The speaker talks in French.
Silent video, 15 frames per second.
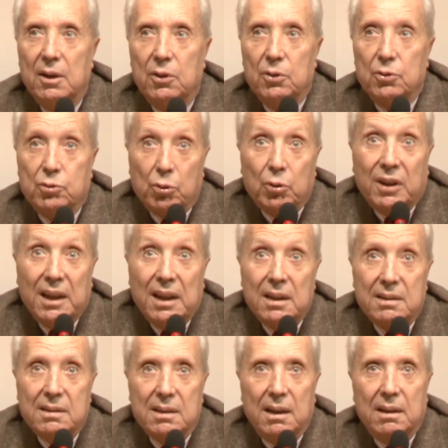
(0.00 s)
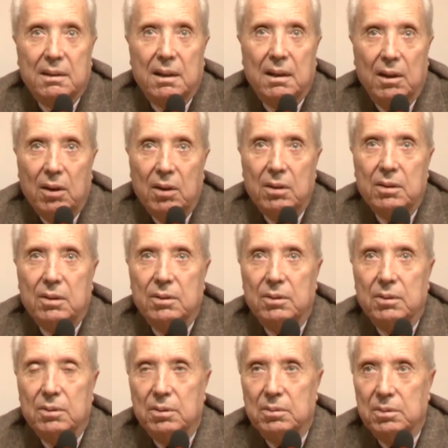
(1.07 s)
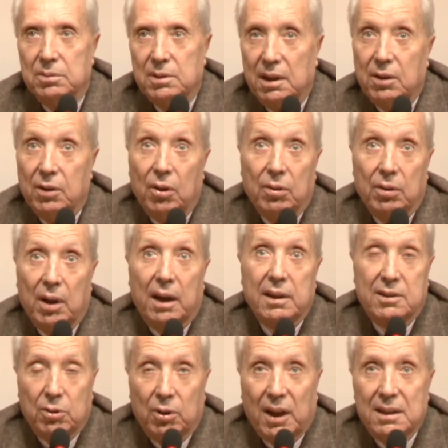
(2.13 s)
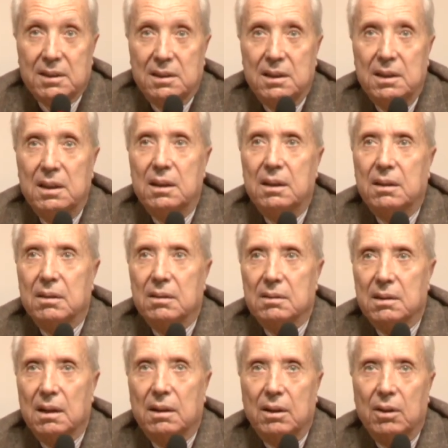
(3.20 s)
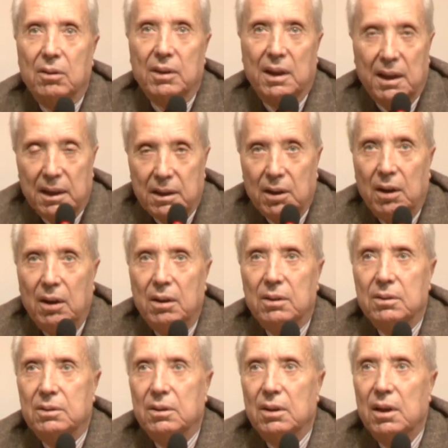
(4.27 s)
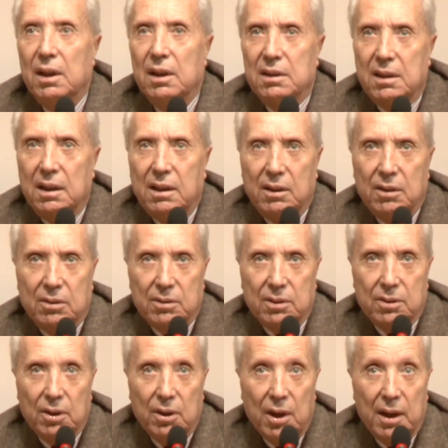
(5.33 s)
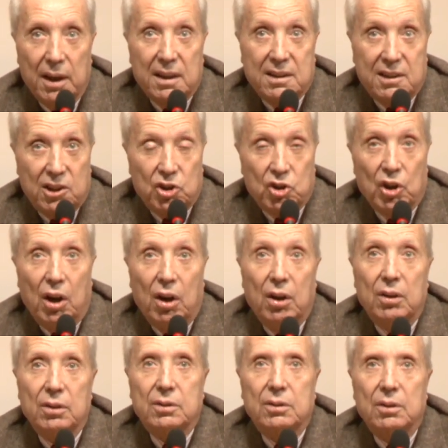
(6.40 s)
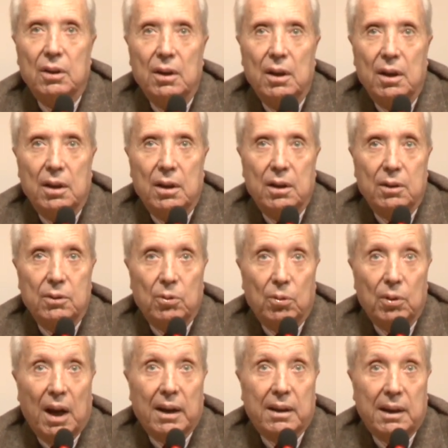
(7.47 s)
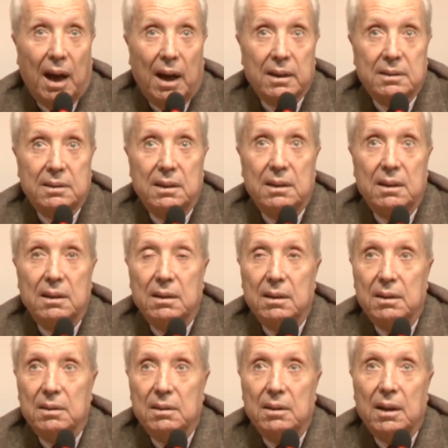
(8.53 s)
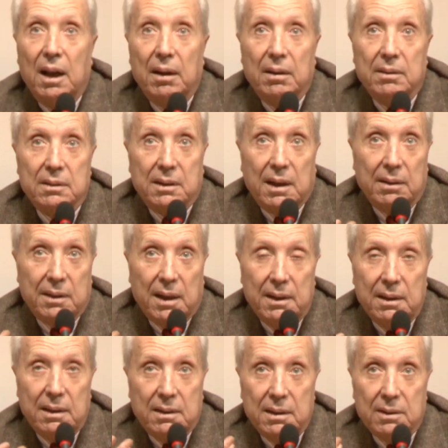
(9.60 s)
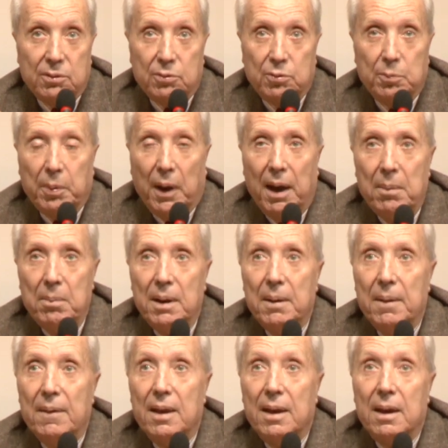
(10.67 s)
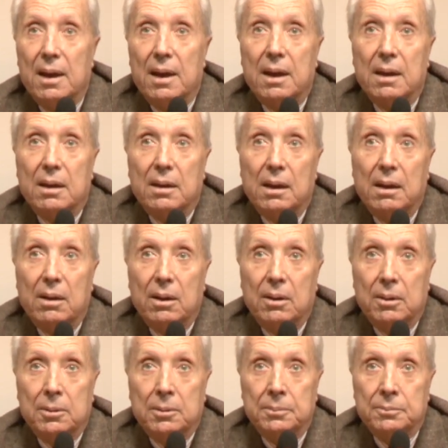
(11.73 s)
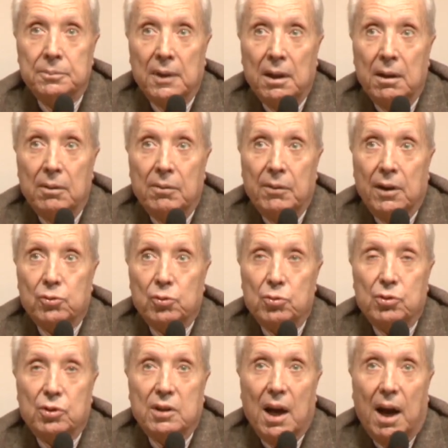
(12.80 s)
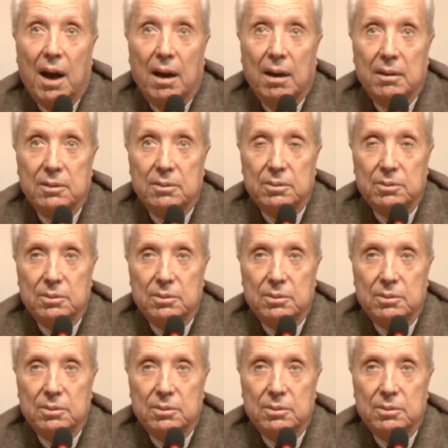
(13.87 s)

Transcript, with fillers: euh, ce qu'est cette langue, euh, cette langue aristocratique, cette langue élégante, cette langue exigeante et dont la clarté est la qualité suprême. Et il, va jusqu'à